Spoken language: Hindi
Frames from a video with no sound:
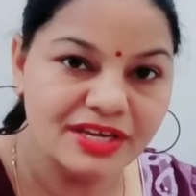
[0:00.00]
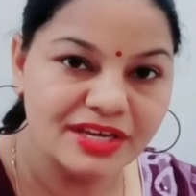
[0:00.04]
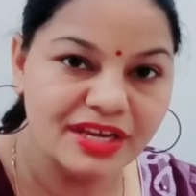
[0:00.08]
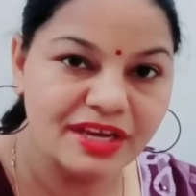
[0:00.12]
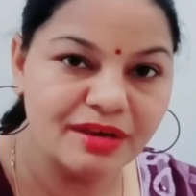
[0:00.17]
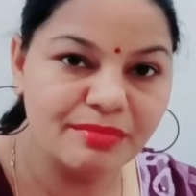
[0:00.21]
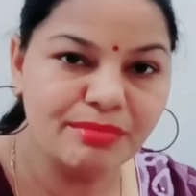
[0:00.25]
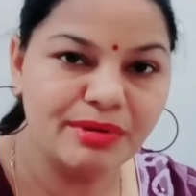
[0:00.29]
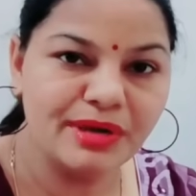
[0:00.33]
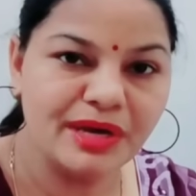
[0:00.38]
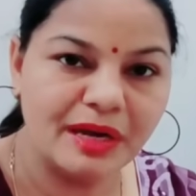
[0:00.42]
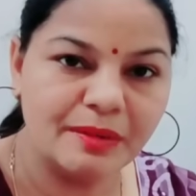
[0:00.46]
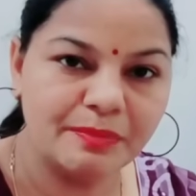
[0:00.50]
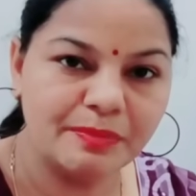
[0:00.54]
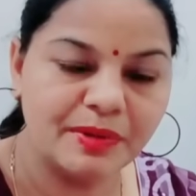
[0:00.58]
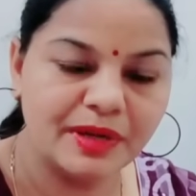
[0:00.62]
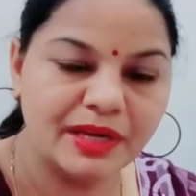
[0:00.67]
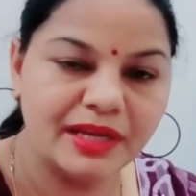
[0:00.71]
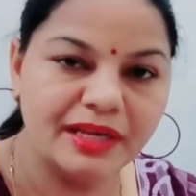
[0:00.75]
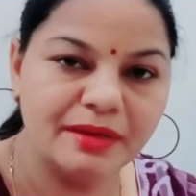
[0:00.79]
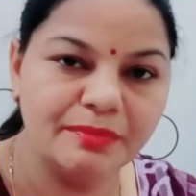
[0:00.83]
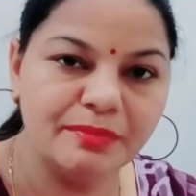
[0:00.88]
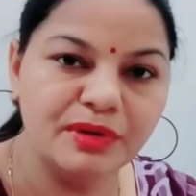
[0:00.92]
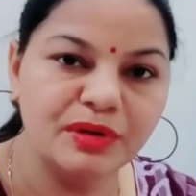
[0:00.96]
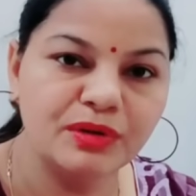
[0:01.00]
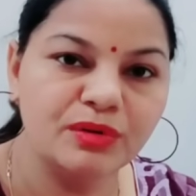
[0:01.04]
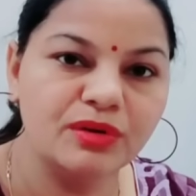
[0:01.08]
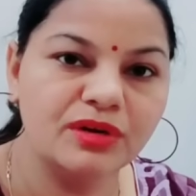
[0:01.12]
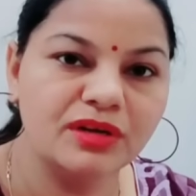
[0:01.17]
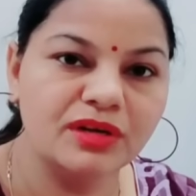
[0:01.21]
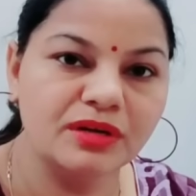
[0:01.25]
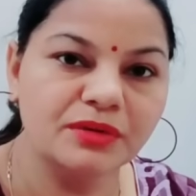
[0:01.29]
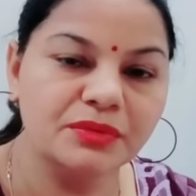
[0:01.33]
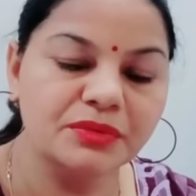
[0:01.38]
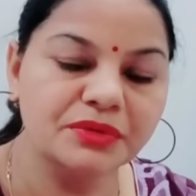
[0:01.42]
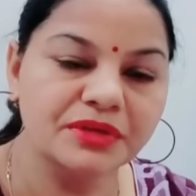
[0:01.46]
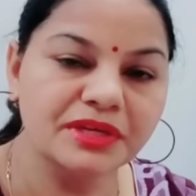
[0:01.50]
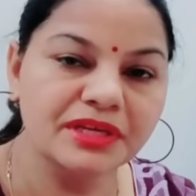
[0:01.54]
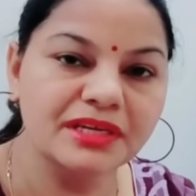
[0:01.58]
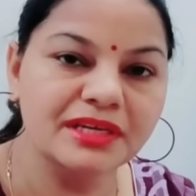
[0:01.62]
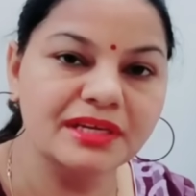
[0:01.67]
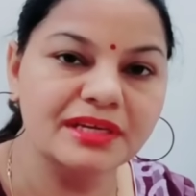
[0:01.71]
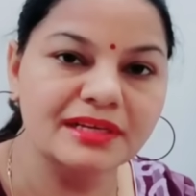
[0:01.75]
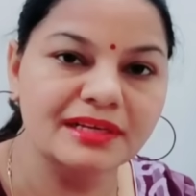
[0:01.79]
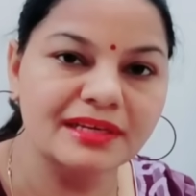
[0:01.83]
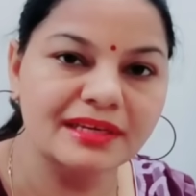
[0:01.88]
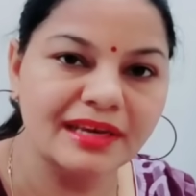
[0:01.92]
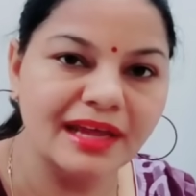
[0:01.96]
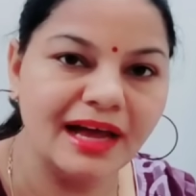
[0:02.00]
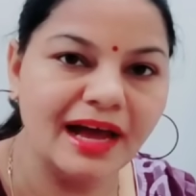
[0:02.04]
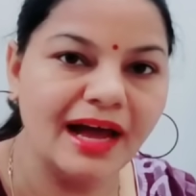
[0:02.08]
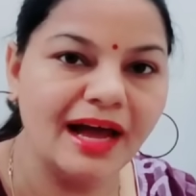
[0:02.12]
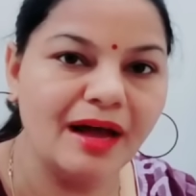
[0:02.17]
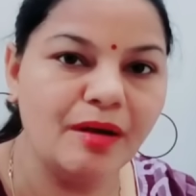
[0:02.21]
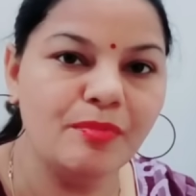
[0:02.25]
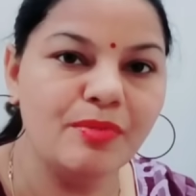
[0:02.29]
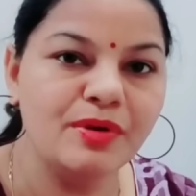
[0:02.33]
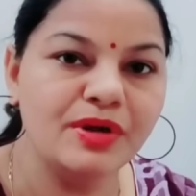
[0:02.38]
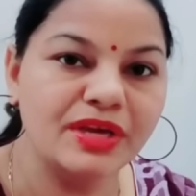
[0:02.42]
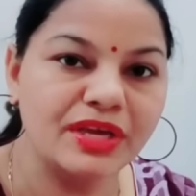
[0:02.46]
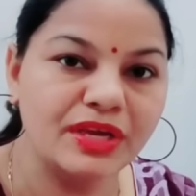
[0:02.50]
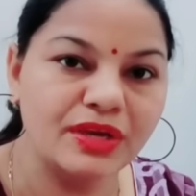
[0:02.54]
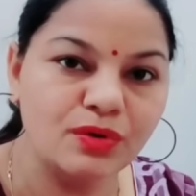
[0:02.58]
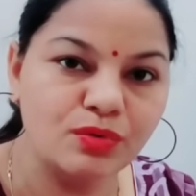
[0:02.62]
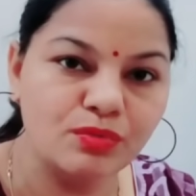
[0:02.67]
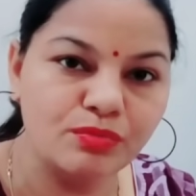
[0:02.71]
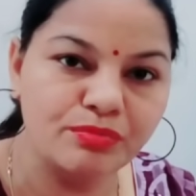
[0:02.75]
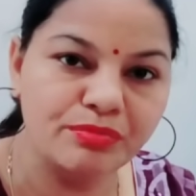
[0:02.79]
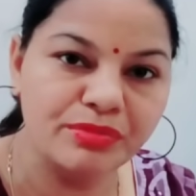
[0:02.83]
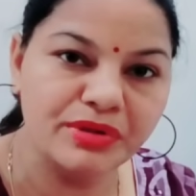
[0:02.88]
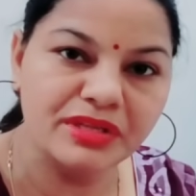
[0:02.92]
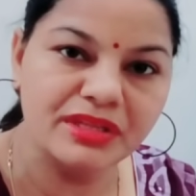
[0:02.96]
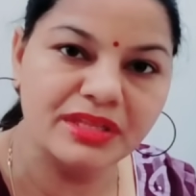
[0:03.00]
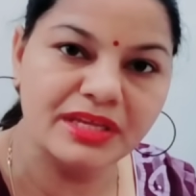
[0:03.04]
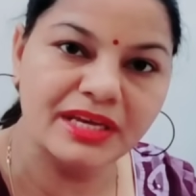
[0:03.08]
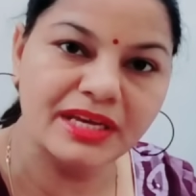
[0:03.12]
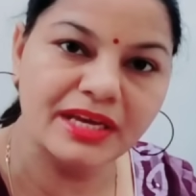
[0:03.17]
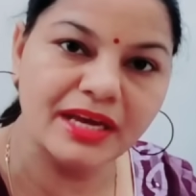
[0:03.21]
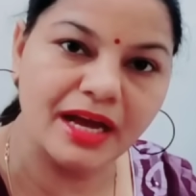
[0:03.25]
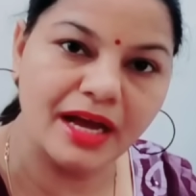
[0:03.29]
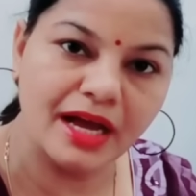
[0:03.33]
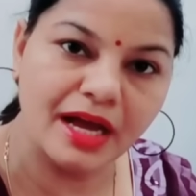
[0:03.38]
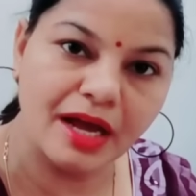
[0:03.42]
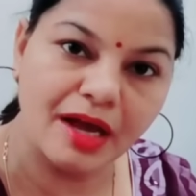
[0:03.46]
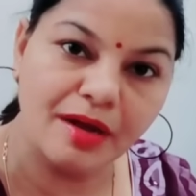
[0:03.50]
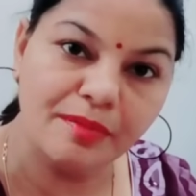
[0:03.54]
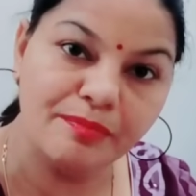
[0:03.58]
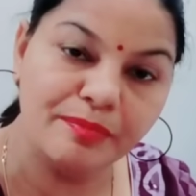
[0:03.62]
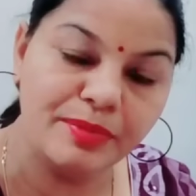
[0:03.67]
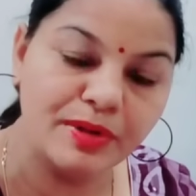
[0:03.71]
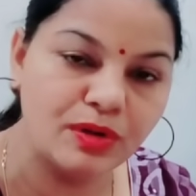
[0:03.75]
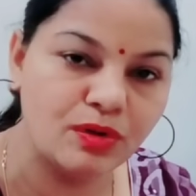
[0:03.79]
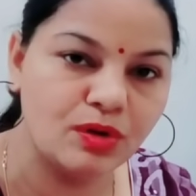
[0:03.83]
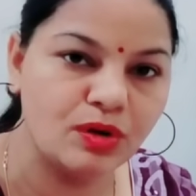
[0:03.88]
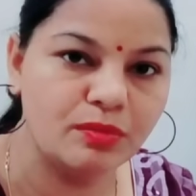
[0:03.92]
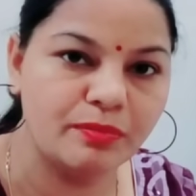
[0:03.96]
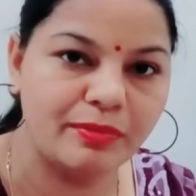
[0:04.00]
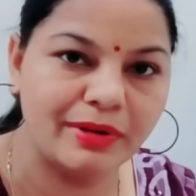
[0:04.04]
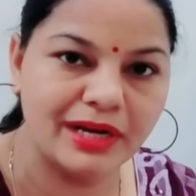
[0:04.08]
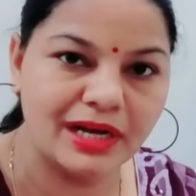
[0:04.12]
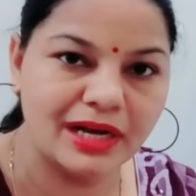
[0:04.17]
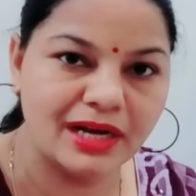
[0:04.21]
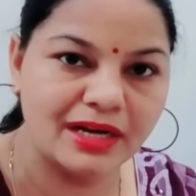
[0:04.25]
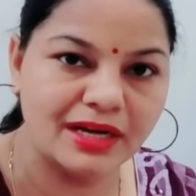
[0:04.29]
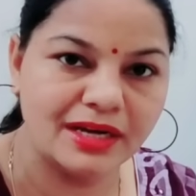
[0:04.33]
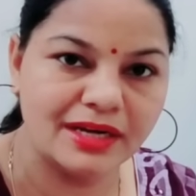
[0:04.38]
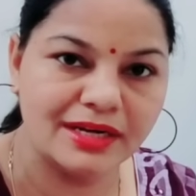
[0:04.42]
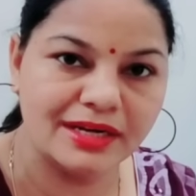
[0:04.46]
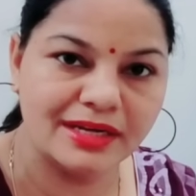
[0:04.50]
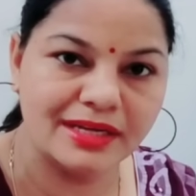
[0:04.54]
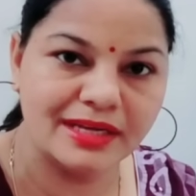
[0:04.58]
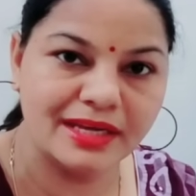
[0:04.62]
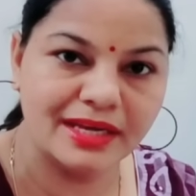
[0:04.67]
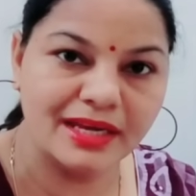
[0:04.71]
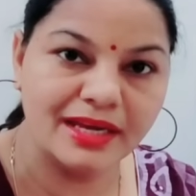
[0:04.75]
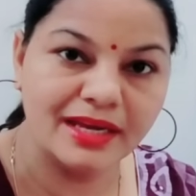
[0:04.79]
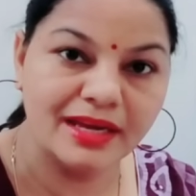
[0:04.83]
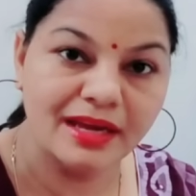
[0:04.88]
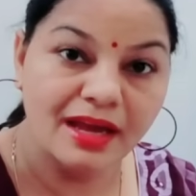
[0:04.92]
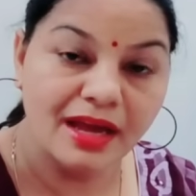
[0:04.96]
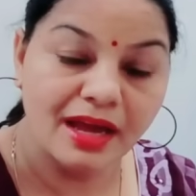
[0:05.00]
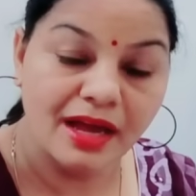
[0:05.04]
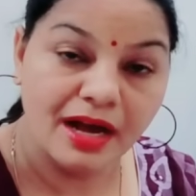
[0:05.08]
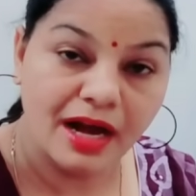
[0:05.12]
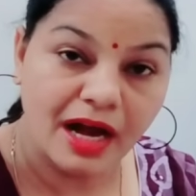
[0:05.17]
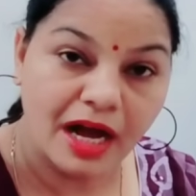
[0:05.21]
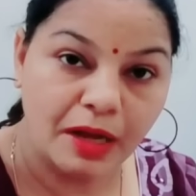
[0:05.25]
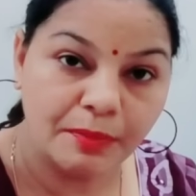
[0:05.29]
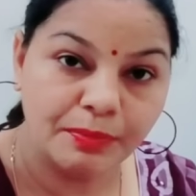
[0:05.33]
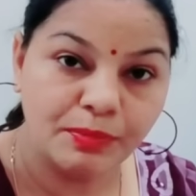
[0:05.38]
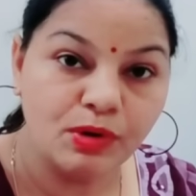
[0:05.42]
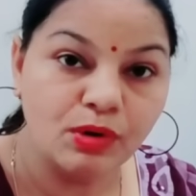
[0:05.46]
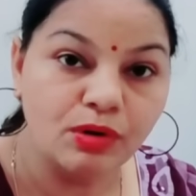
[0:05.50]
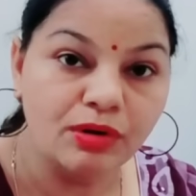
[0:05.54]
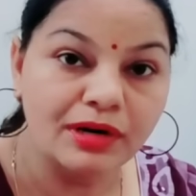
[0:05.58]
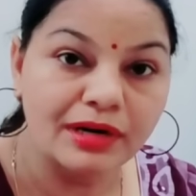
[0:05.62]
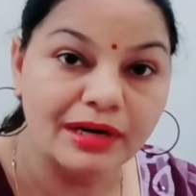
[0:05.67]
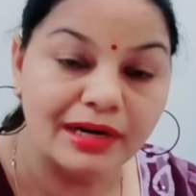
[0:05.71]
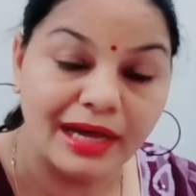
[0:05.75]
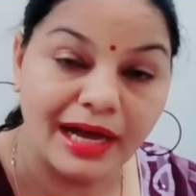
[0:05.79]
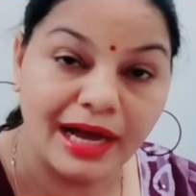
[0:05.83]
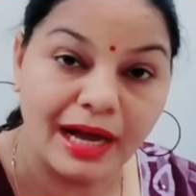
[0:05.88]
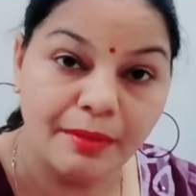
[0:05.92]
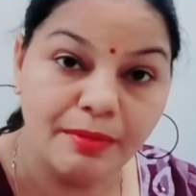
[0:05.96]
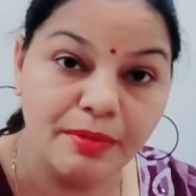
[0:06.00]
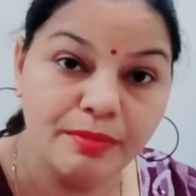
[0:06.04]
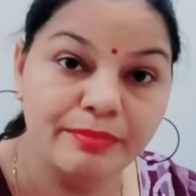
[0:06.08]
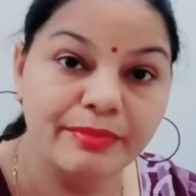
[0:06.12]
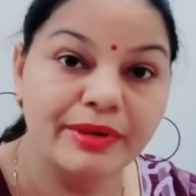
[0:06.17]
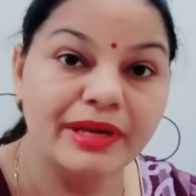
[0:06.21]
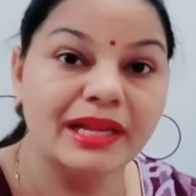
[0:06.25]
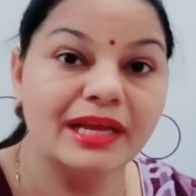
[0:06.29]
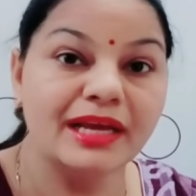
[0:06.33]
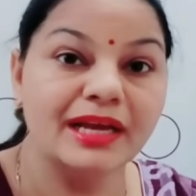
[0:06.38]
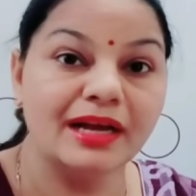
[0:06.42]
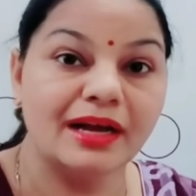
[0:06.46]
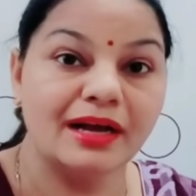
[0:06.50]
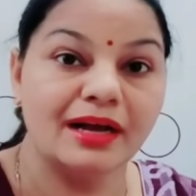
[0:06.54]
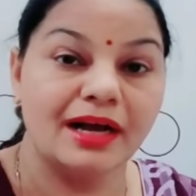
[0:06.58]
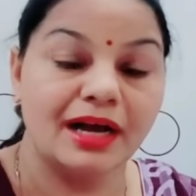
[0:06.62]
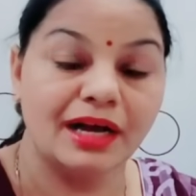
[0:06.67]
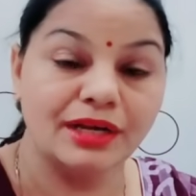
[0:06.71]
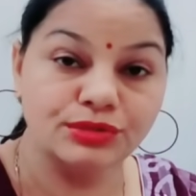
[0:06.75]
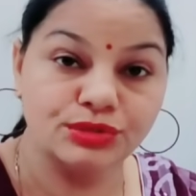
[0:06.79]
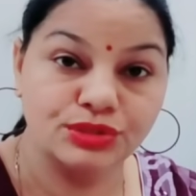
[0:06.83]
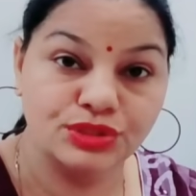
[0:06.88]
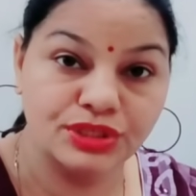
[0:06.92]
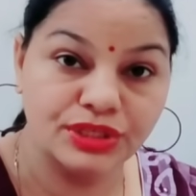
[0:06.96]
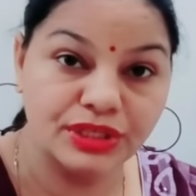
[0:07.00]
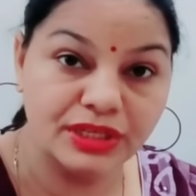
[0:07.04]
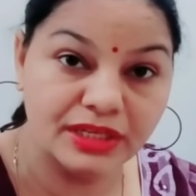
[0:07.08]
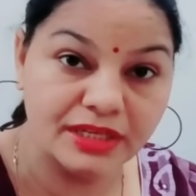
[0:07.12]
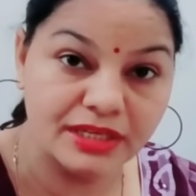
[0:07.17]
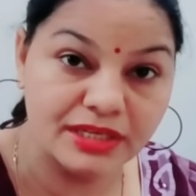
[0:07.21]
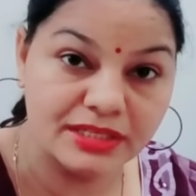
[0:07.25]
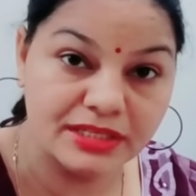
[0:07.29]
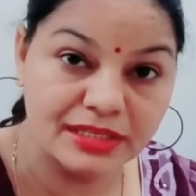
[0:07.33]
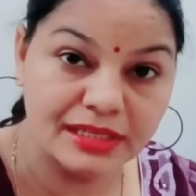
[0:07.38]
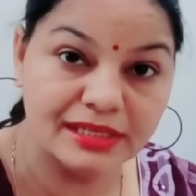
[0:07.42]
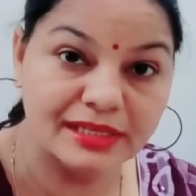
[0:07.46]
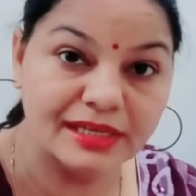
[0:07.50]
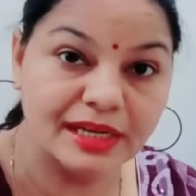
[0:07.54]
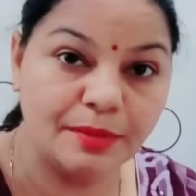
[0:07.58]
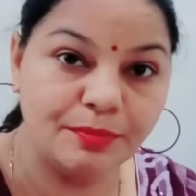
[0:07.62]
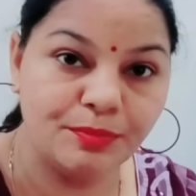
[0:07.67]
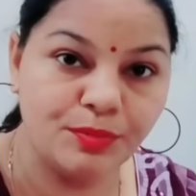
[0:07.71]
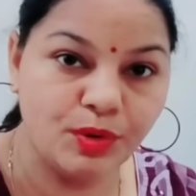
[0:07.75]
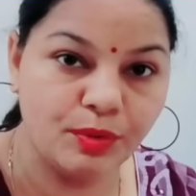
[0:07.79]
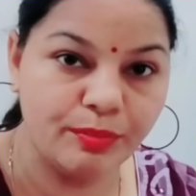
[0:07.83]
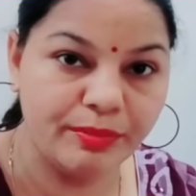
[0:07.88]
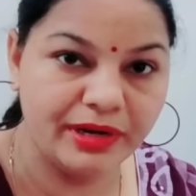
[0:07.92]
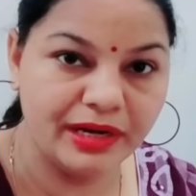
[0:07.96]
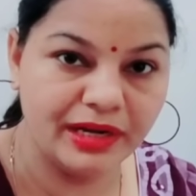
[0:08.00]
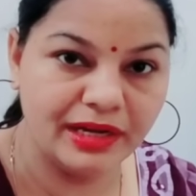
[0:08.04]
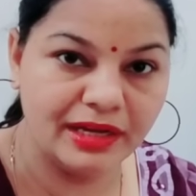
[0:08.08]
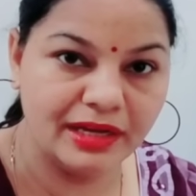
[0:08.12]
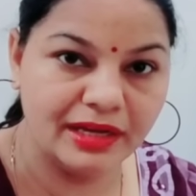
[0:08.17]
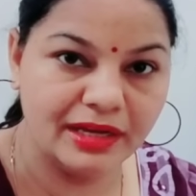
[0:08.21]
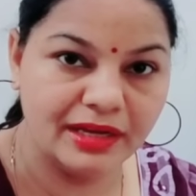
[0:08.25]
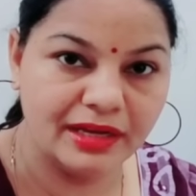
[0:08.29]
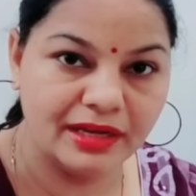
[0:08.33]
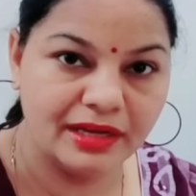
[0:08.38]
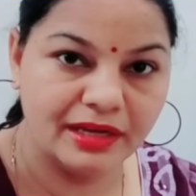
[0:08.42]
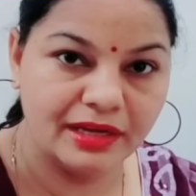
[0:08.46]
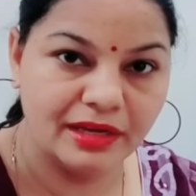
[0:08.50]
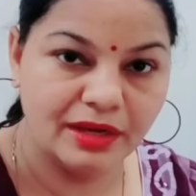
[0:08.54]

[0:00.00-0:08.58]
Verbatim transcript: ये मैं आपके लिए बिल्कुल कहूंगी कि लाभ की उम्मीदें आप बिल्कुल बनाकर रखिए आपको लाभ मिलेगा अच्छी रिजल्ट आपको मिलेंगे